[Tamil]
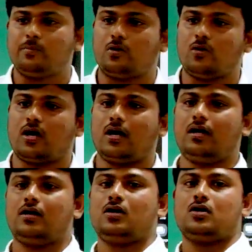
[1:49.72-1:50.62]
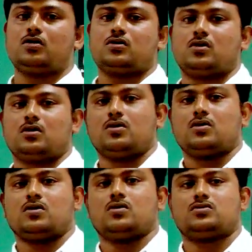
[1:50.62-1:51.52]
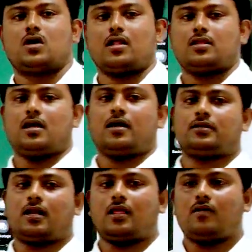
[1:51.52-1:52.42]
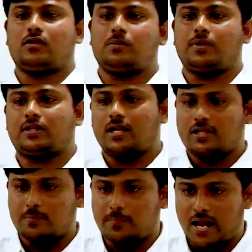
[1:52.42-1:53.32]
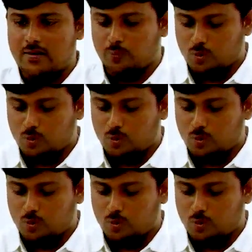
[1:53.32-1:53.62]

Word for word: மீட் பண்ணுவாங்க ஸோ அந்த இடத்துல தான் வந்து பார்த்திங்கன்னா இந்த பிளான்